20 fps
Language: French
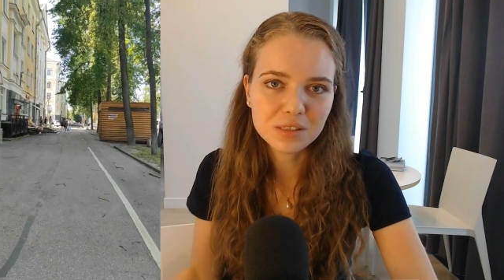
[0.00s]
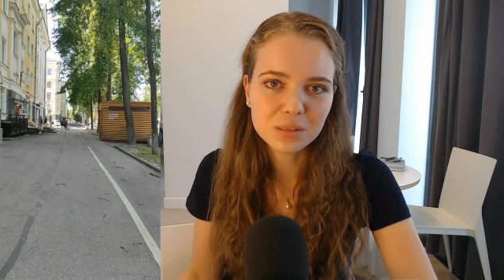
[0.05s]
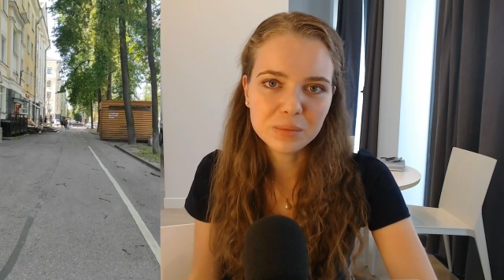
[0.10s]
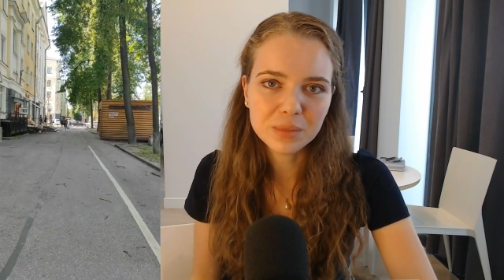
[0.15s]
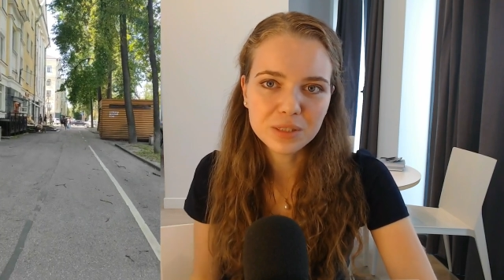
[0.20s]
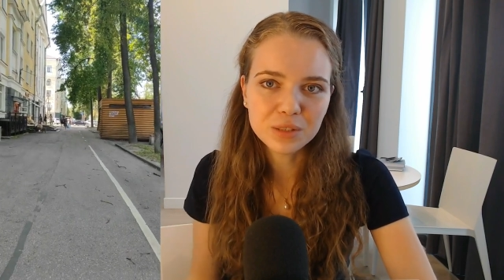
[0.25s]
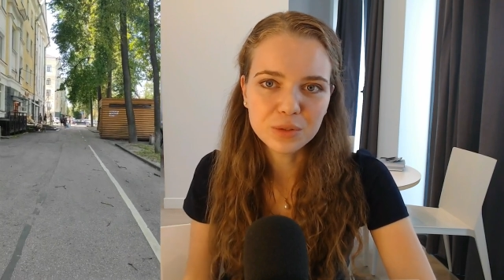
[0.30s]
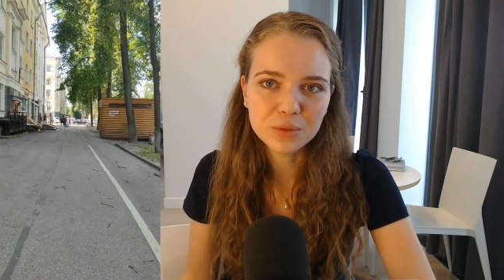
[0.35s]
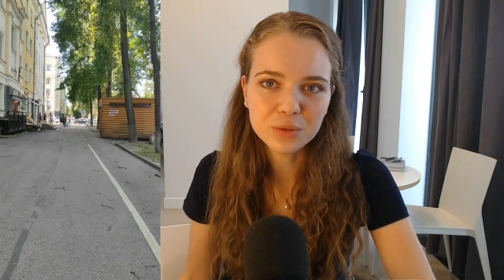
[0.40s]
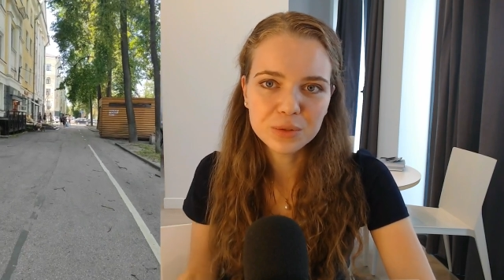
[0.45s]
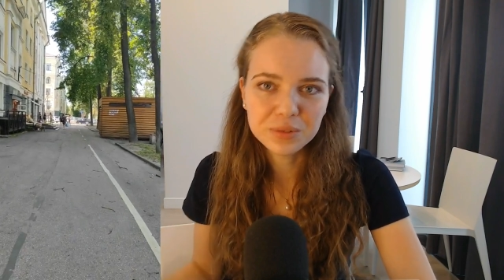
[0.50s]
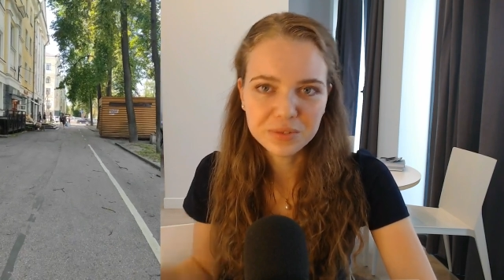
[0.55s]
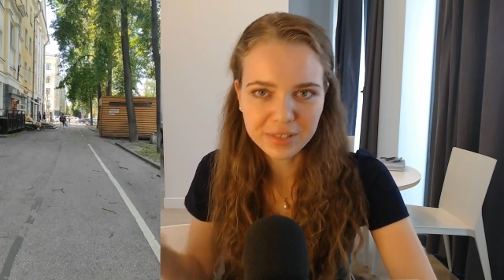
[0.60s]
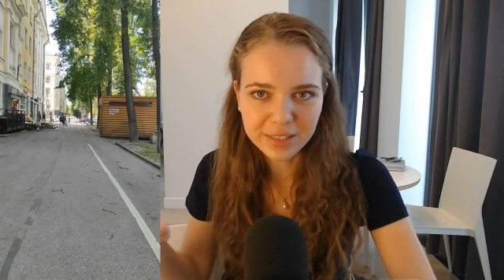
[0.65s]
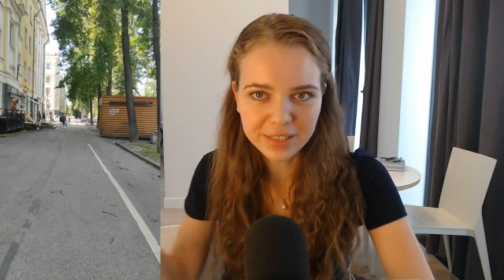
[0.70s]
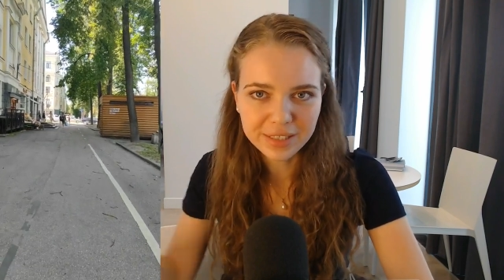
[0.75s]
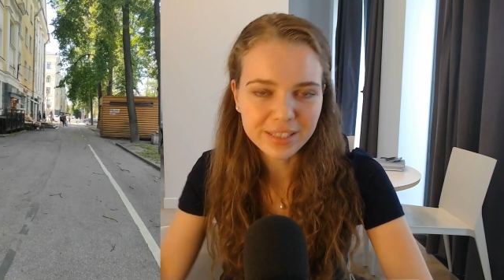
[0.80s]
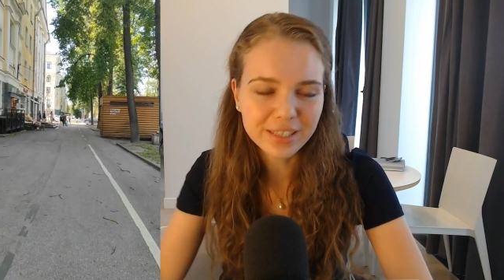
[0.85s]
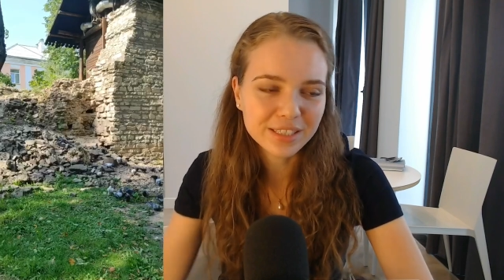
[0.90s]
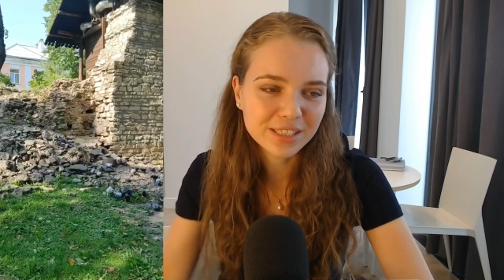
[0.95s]
cm d'eau, il
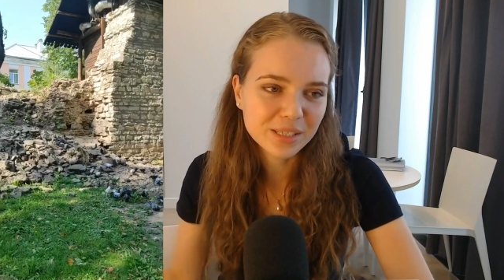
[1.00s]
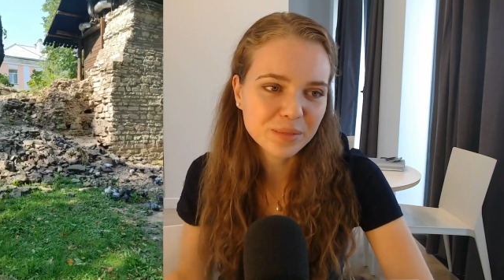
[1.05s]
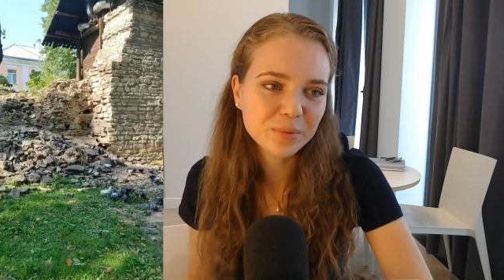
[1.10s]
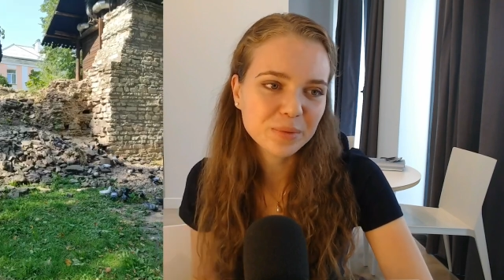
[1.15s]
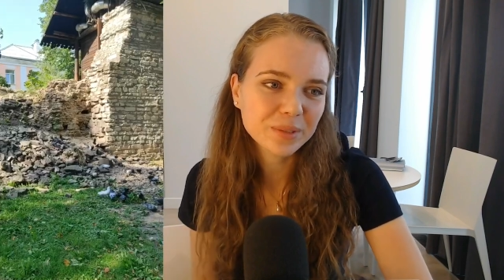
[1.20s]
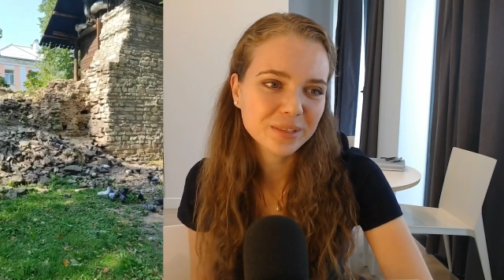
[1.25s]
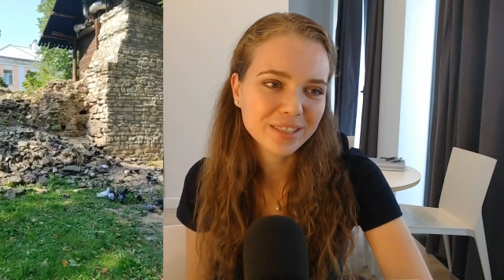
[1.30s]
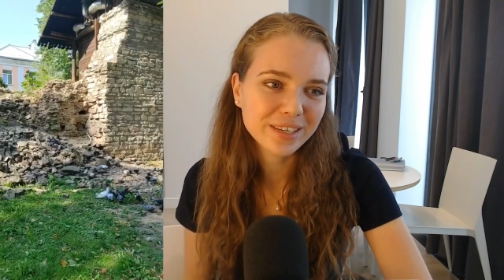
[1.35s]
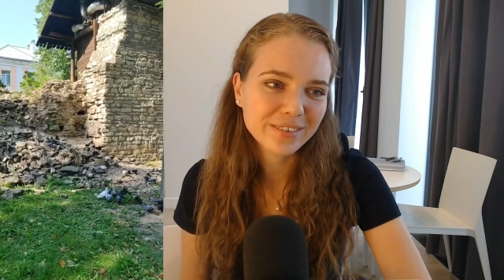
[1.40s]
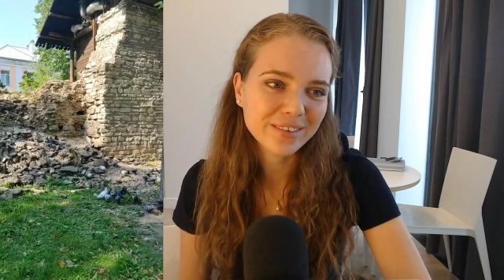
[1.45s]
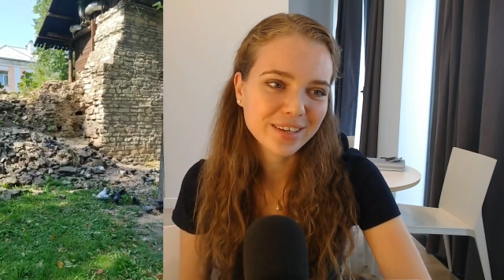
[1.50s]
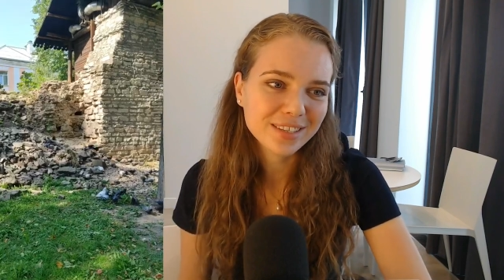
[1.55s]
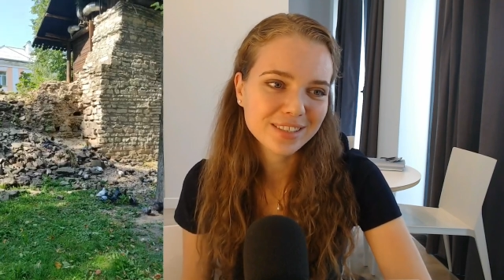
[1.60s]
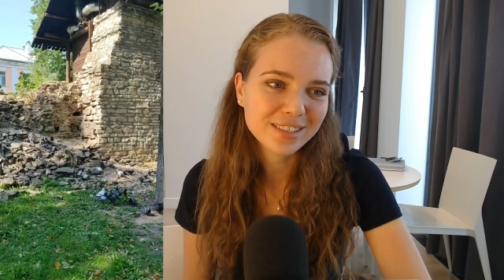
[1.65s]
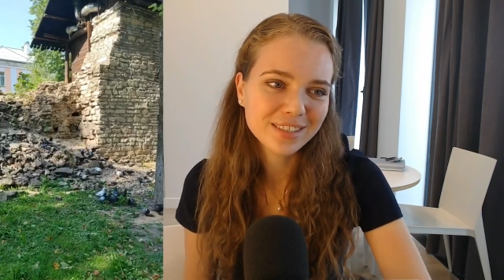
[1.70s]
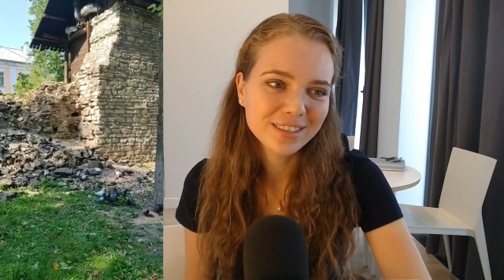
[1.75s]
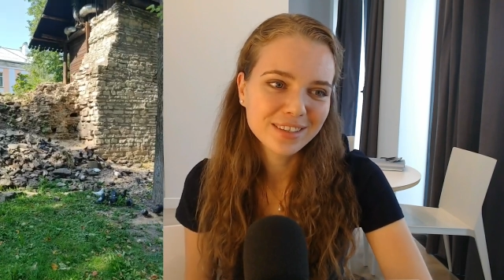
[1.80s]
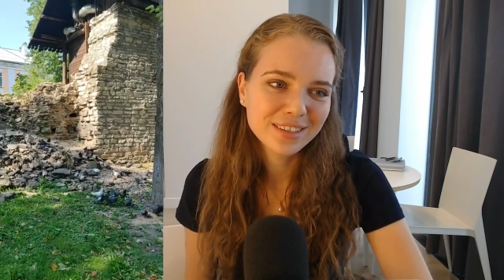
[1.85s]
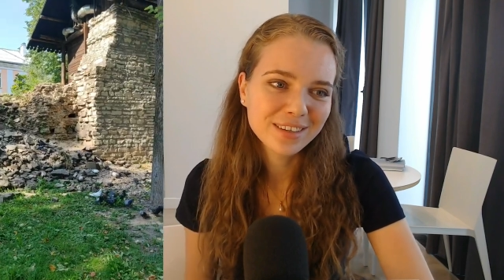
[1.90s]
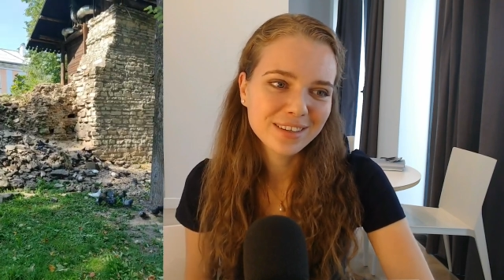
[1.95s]
fallait nager pour
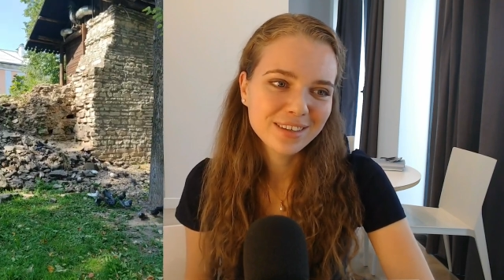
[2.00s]
traverser.